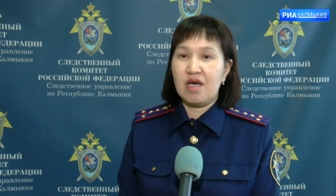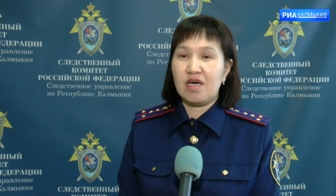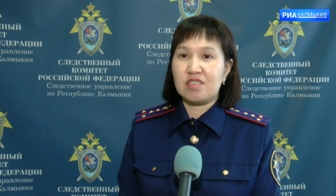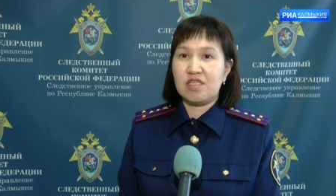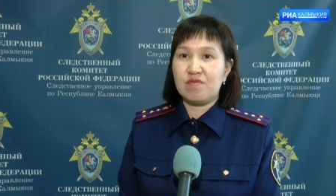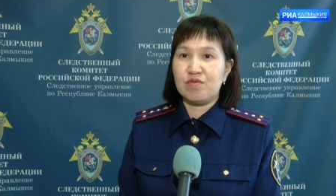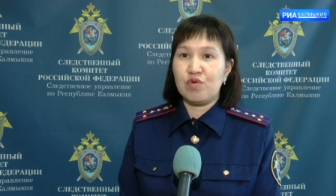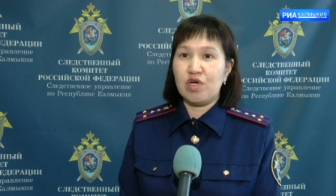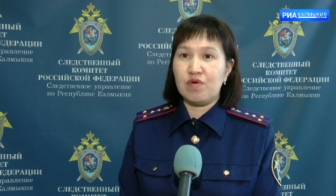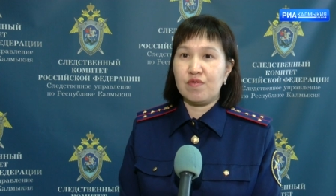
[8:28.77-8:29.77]
Расследование
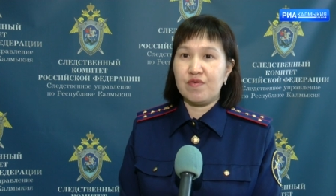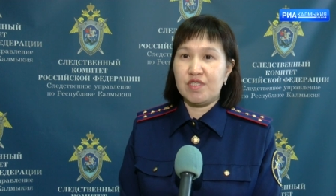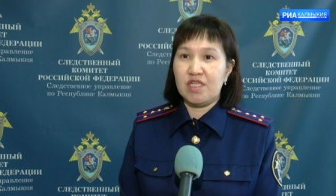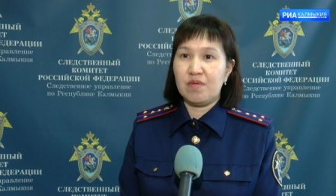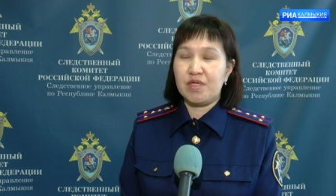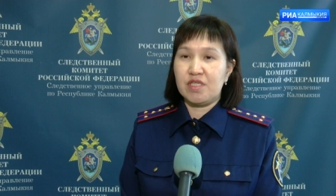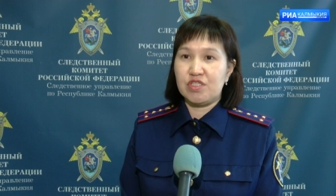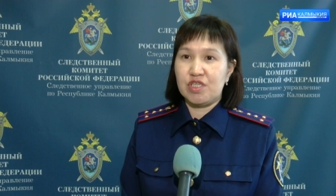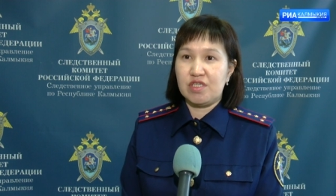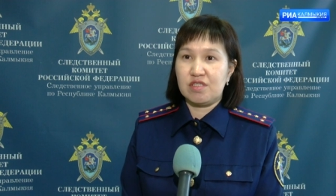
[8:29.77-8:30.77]
уголовного дела
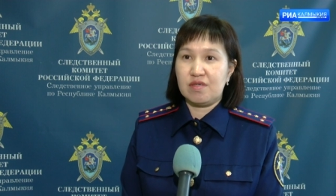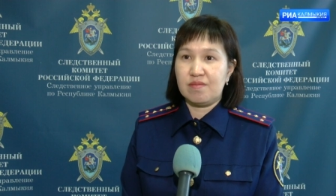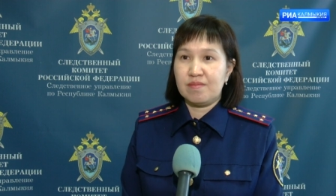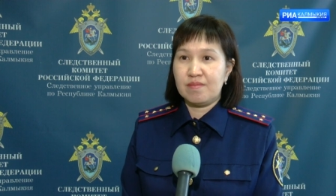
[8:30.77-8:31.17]
продолжается.